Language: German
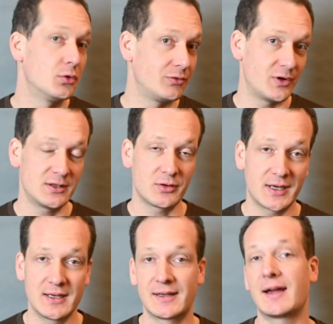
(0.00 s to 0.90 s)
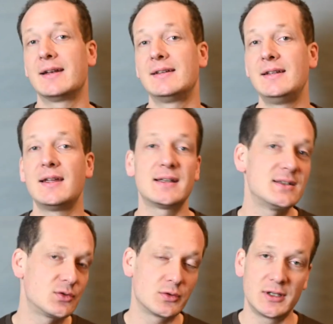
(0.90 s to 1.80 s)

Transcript: und vielleicht auch gerne Garantie hättest oder